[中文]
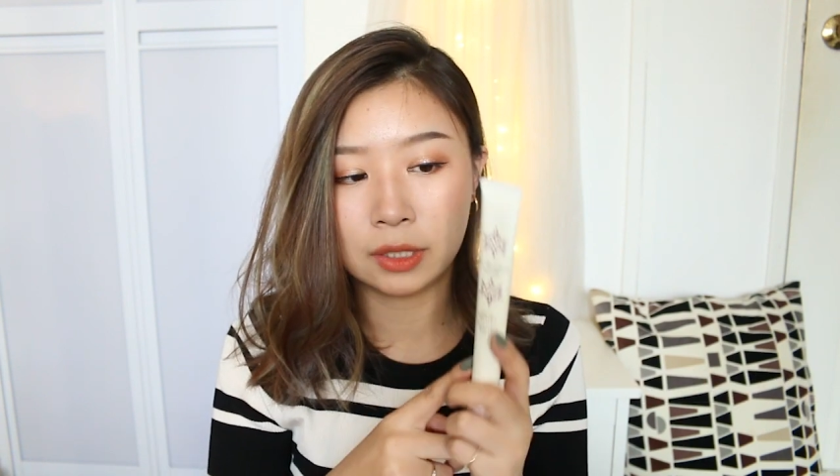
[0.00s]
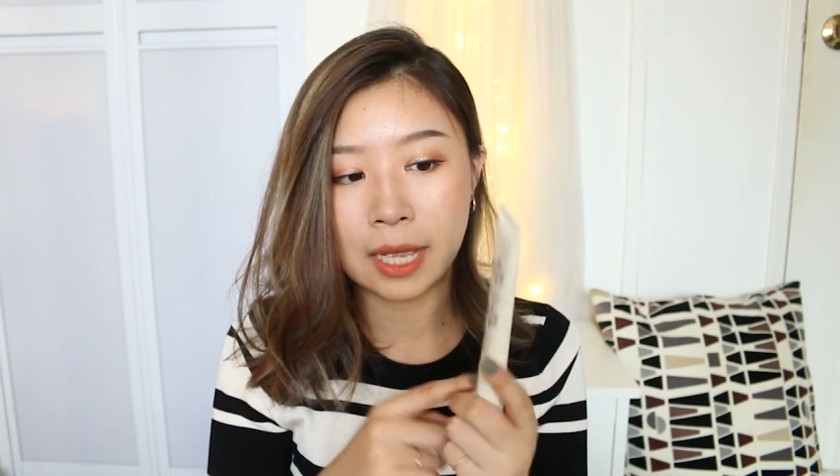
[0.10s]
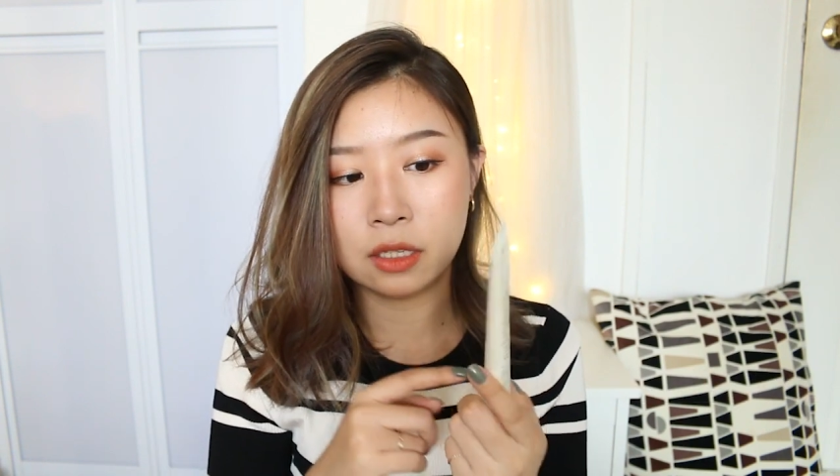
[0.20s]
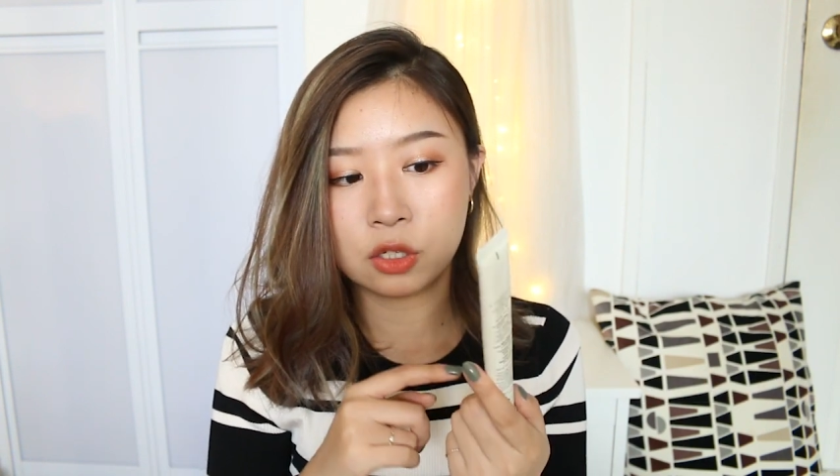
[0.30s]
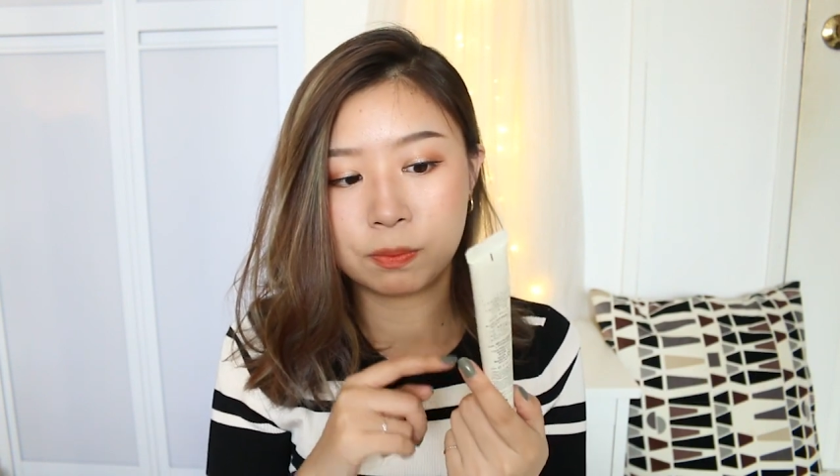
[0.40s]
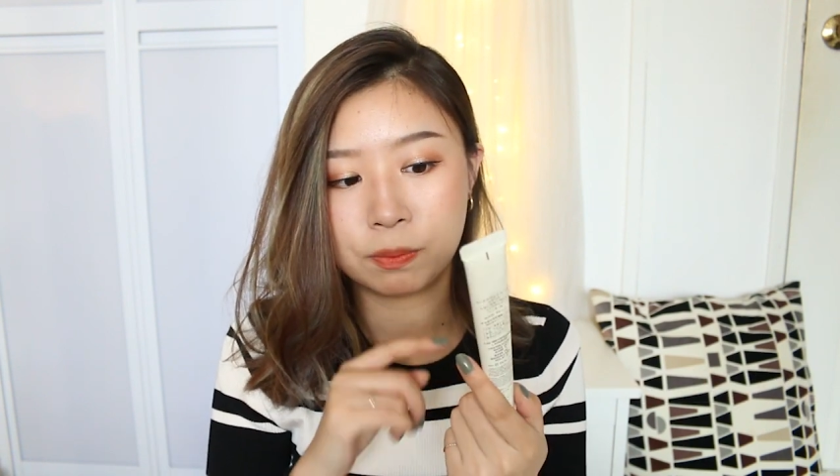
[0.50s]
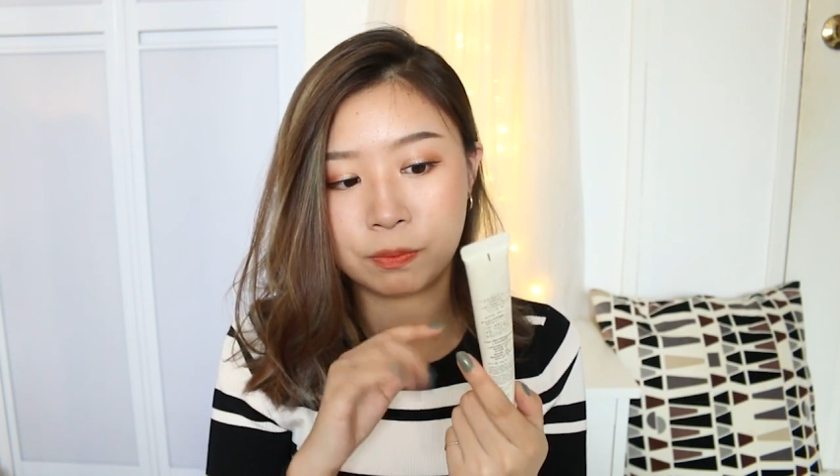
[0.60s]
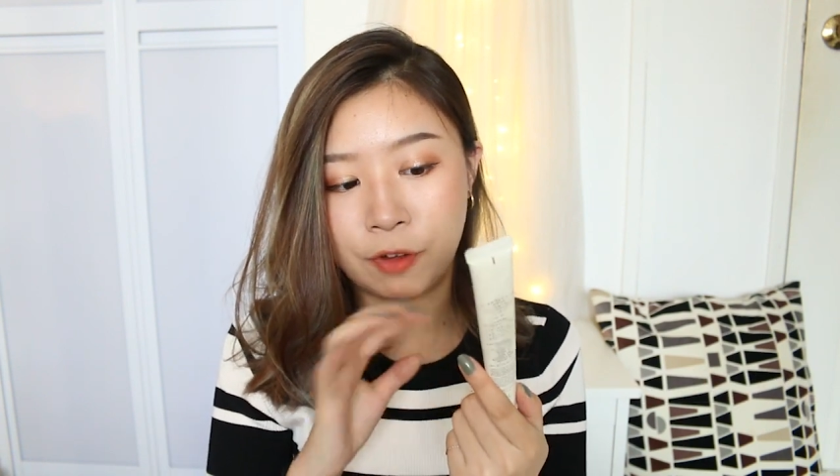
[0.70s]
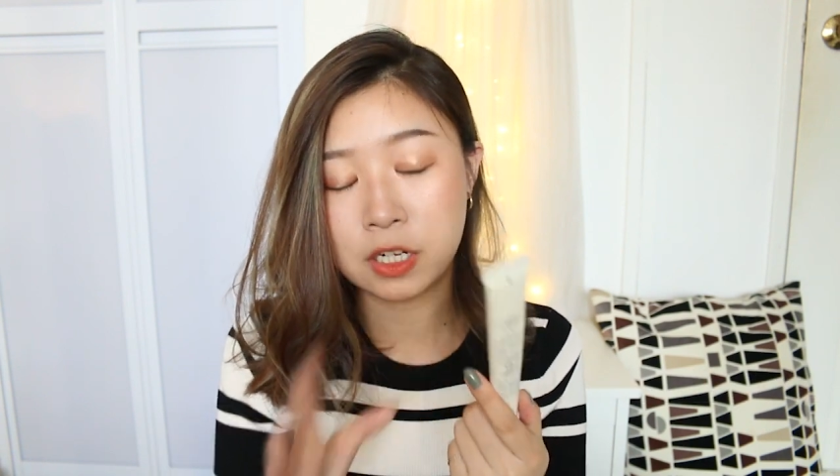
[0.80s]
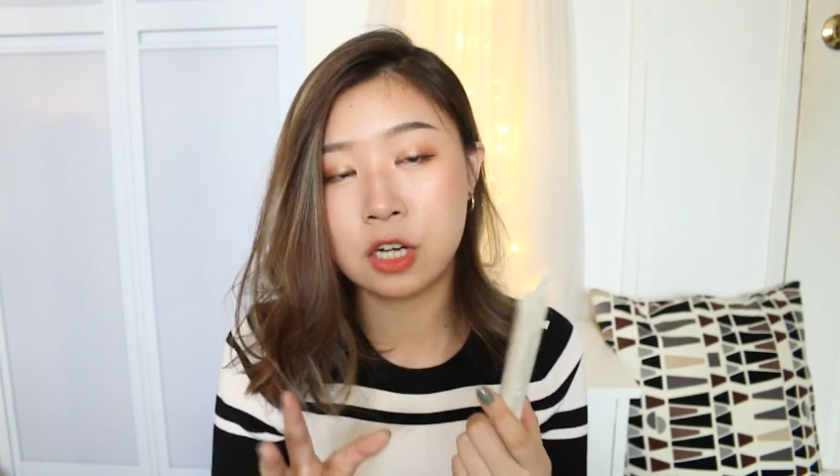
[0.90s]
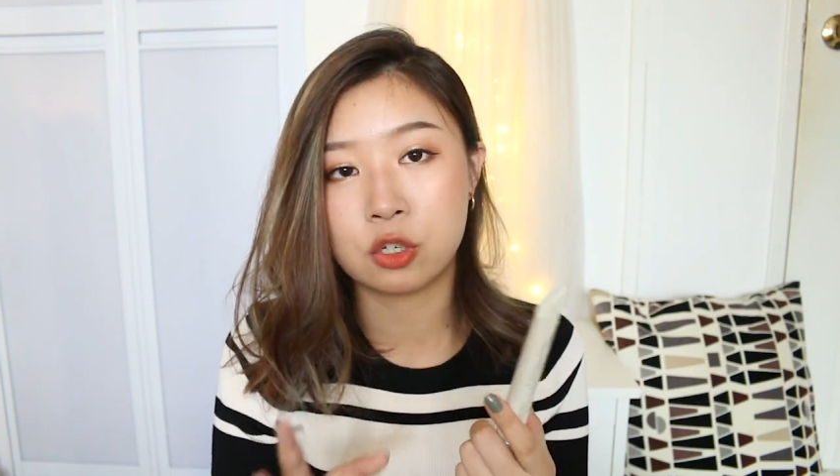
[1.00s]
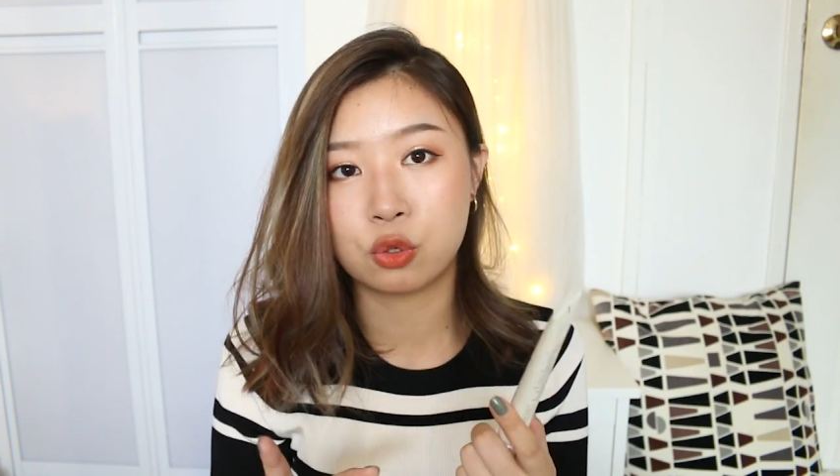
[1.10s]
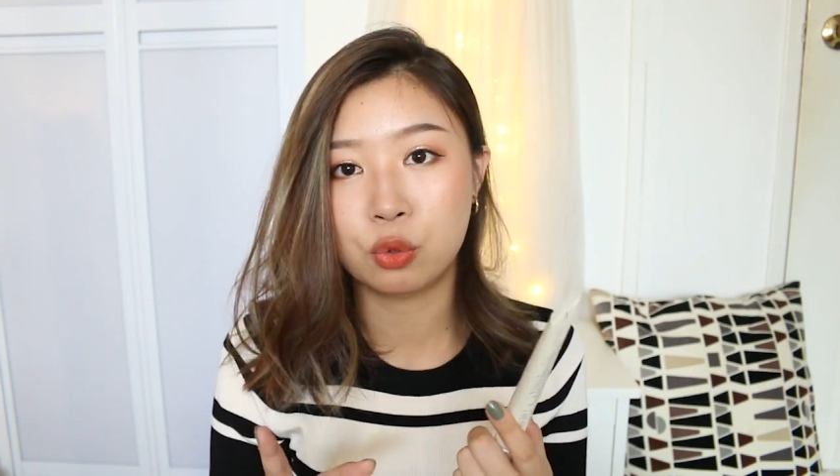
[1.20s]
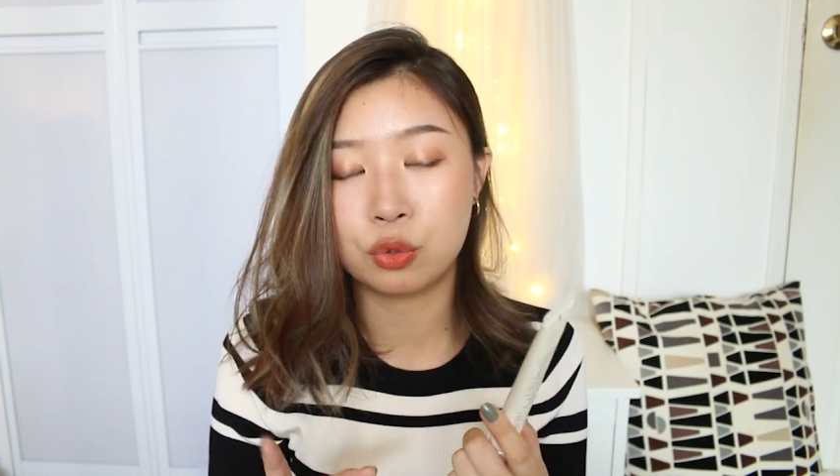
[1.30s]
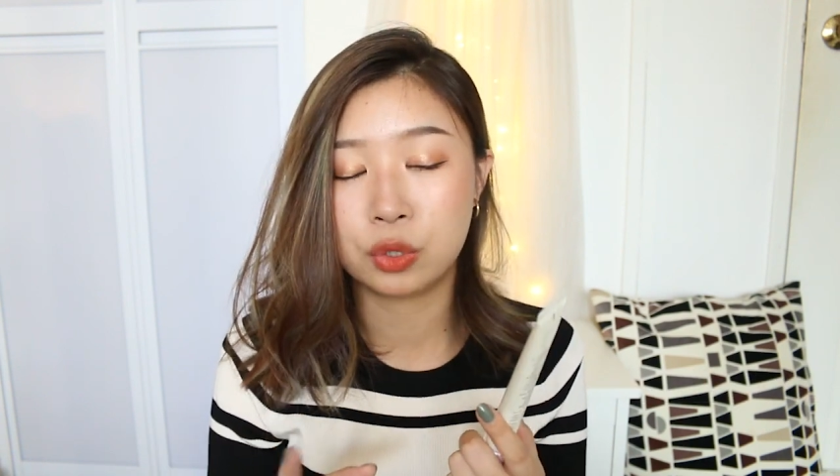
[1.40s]
它的防晒指
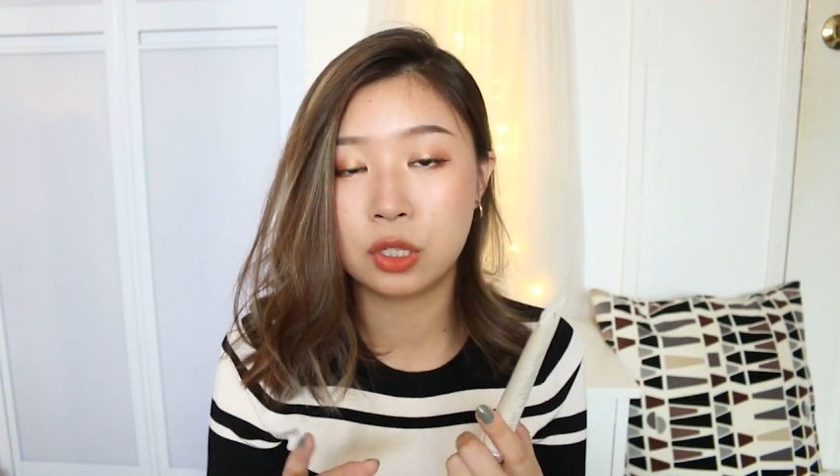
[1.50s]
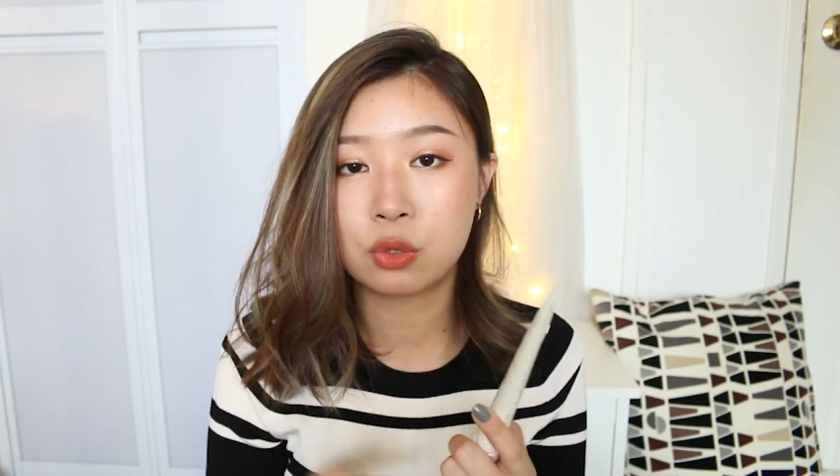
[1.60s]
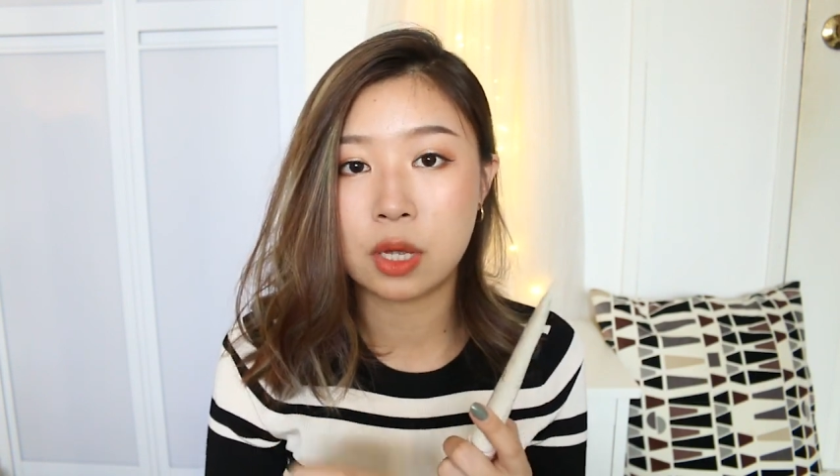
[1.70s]
数我觉得